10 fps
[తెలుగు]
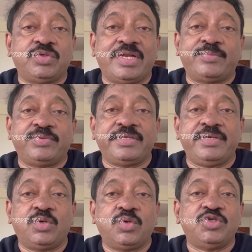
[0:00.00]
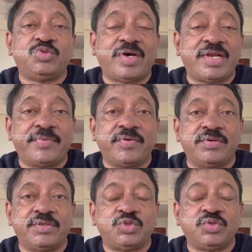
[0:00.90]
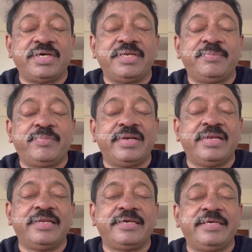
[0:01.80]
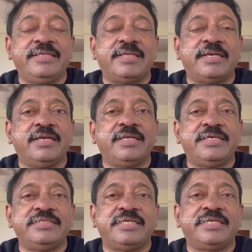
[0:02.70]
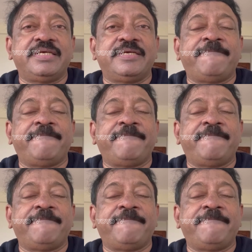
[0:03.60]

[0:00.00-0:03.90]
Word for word: లేకపోతే ఇంట్లోంచి పారిపోయి ఉండొచ్చు కానీ పిల్లలకి తండ్రులకి జరిగే